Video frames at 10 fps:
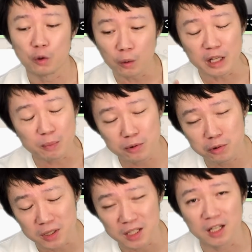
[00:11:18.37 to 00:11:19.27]
如果你不
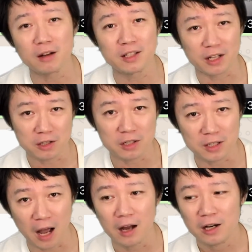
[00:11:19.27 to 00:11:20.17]
出席，你要解释一
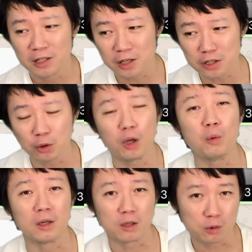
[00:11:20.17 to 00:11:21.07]
下，这个是对
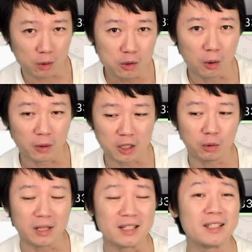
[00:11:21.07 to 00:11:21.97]
我的尊重，也是
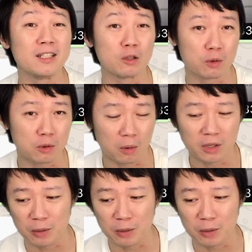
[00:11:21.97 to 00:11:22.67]
对你自己的尊重。